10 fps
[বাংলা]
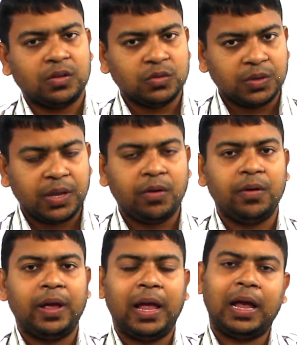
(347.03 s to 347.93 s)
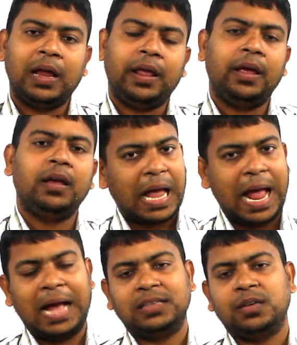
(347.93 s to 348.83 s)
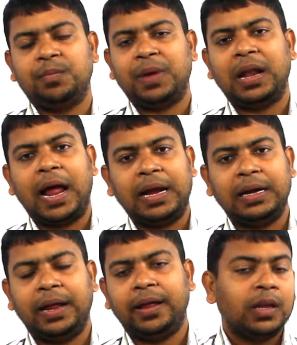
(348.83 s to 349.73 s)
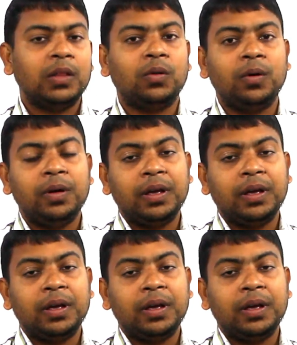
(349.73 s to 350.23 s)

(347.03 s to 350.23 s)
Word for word: যদিও এখানে অ্যাজ বা লাইক নেই কিন্তু